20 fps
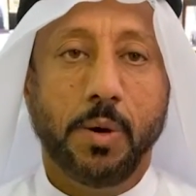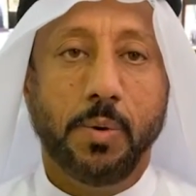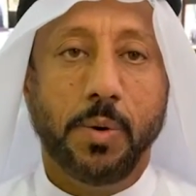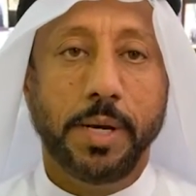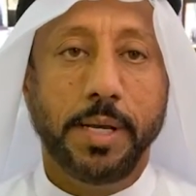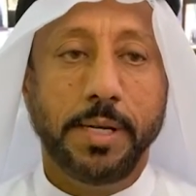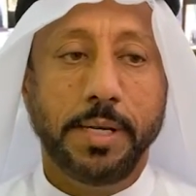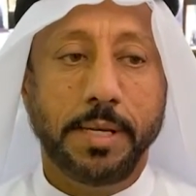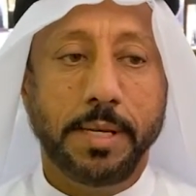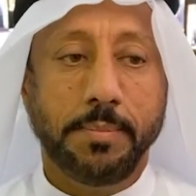
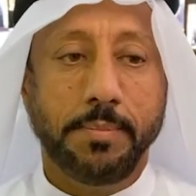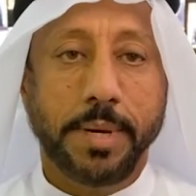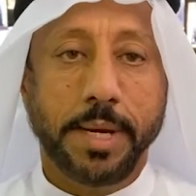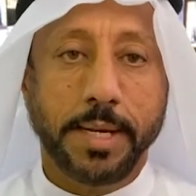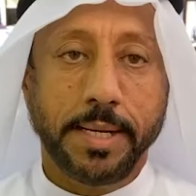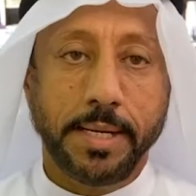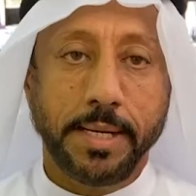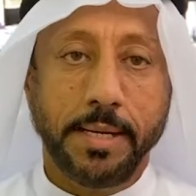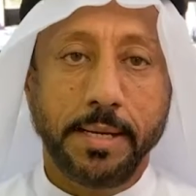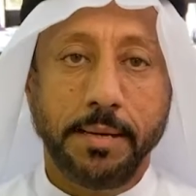وان
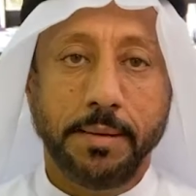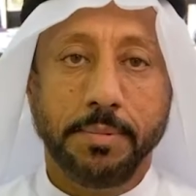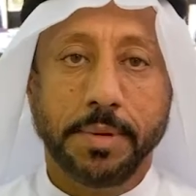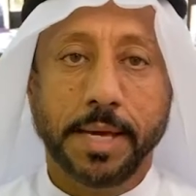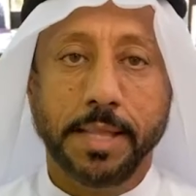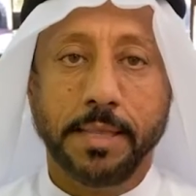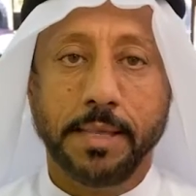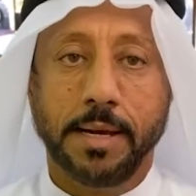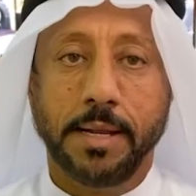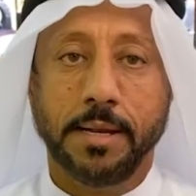معني
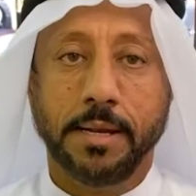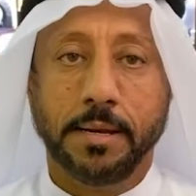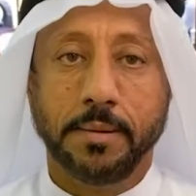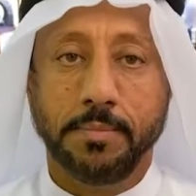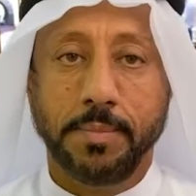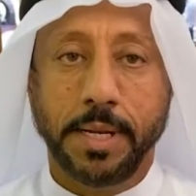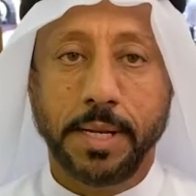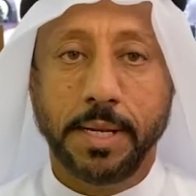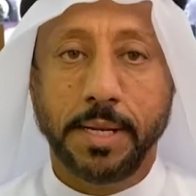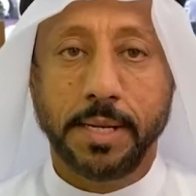كذلك
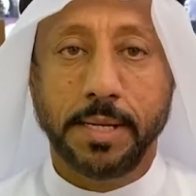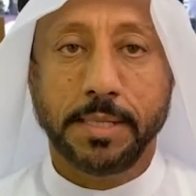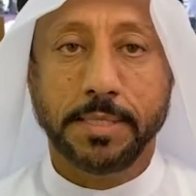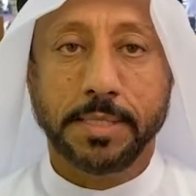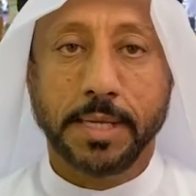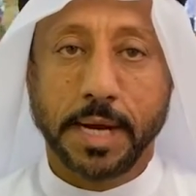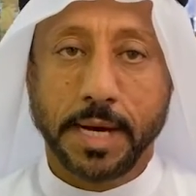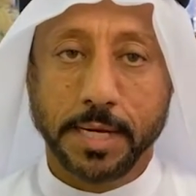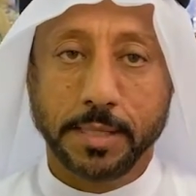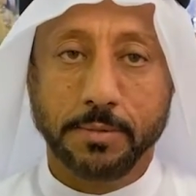
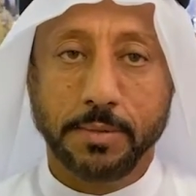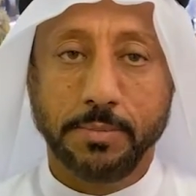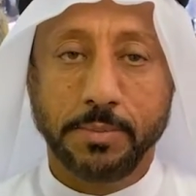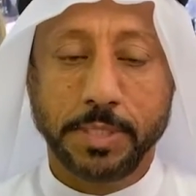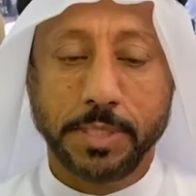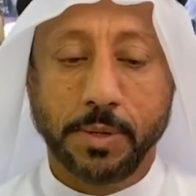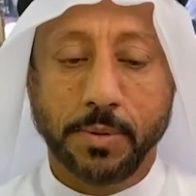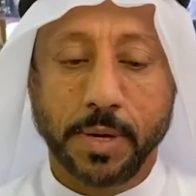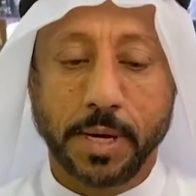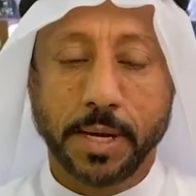بالساعات
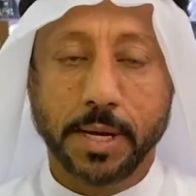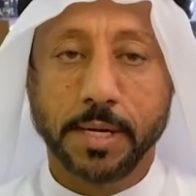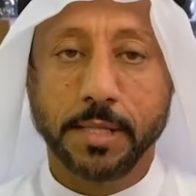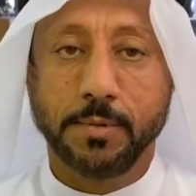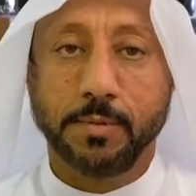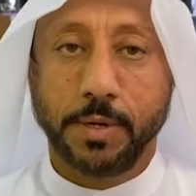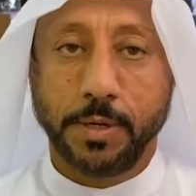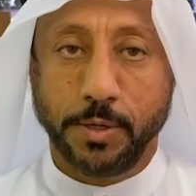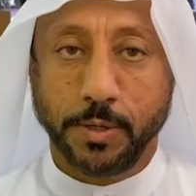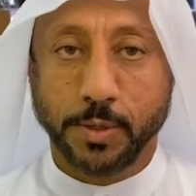
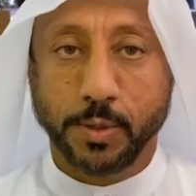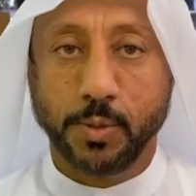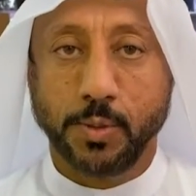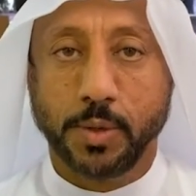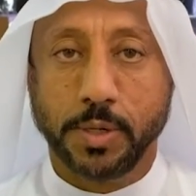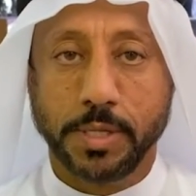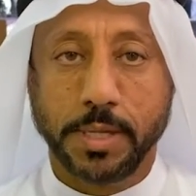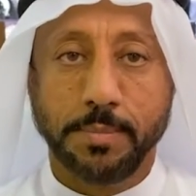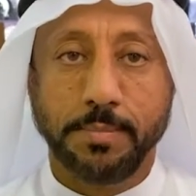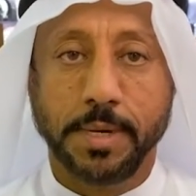والمجوهرات
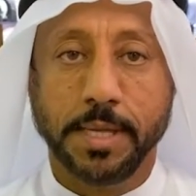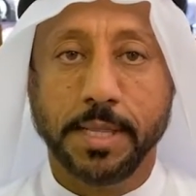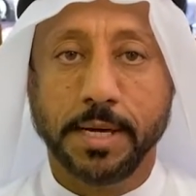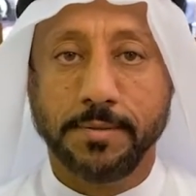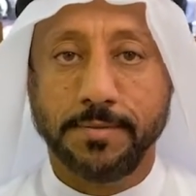والعطور تم